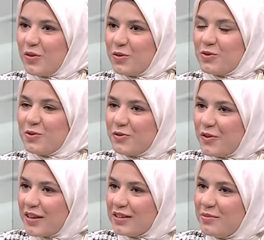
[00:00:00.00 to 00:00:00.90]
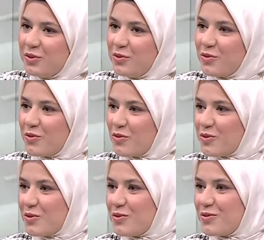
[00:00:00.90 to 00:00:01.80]
Orada çok farklı bir duygu
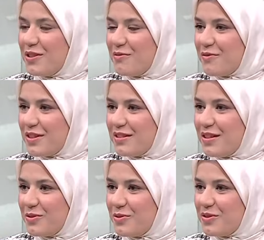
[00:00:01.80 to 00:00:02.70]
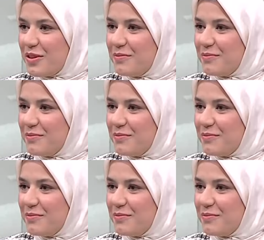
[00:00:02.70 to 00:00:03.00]
söz konusu değil mi Fazilet hocam?